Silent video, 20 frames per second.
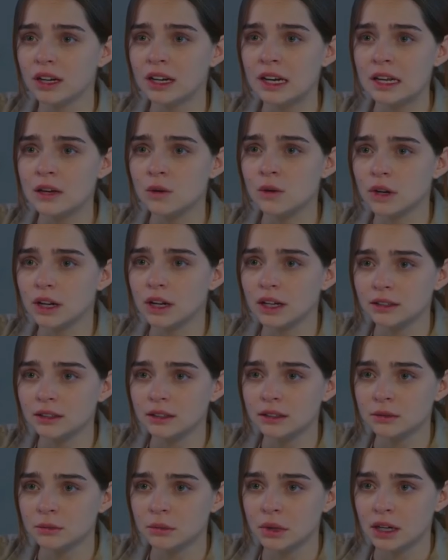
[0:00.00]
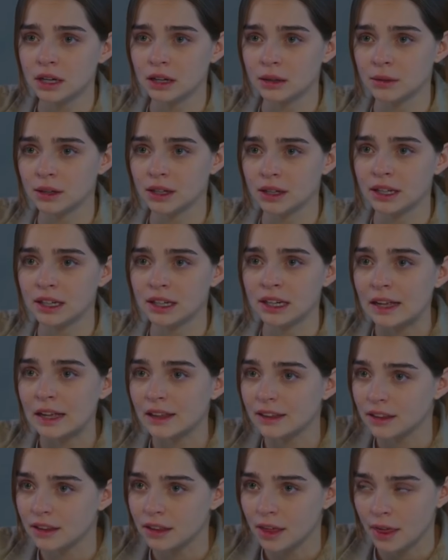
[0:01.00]
ni una palabra a
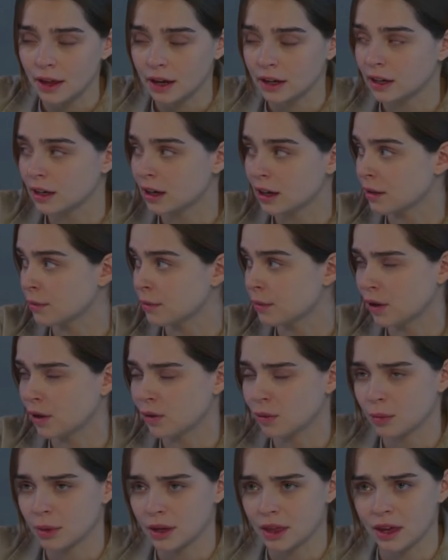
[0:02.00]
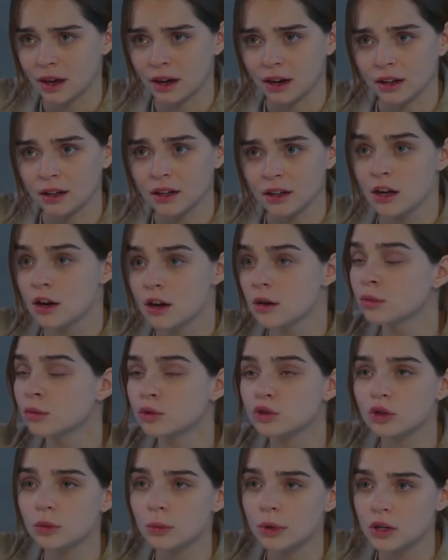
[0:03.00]
nadie de Dalila, de mi compañera,
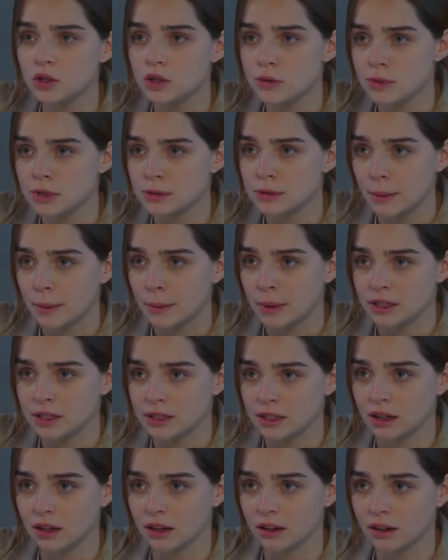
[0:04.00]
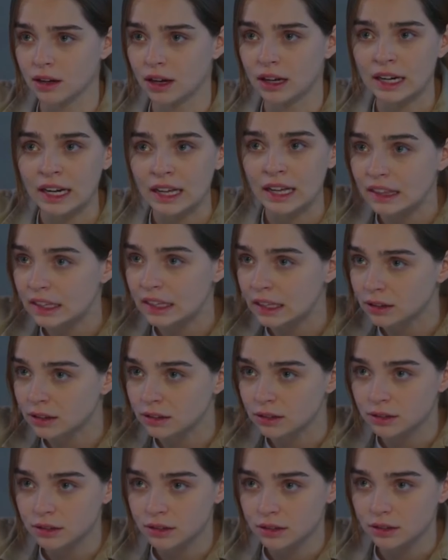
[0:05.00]
mucho menos a mis papás, a nadie.
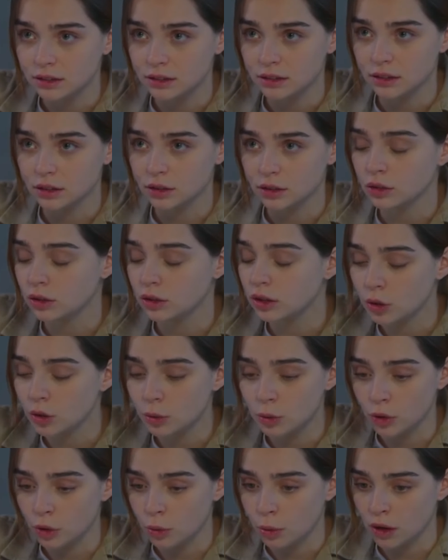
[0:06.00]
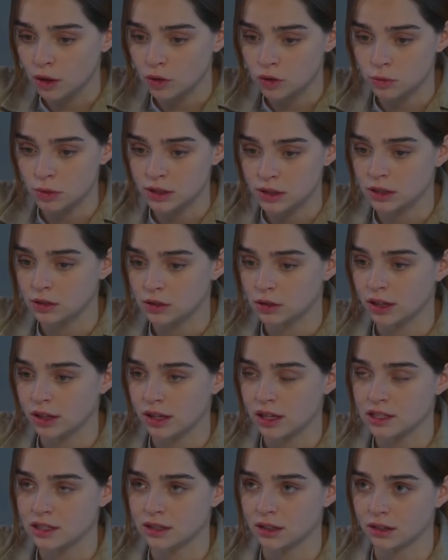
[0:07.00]
No quiero preocuparlos más de lo que
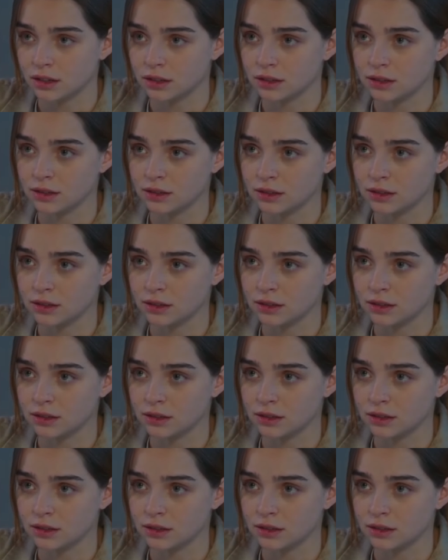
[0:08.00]
ya están.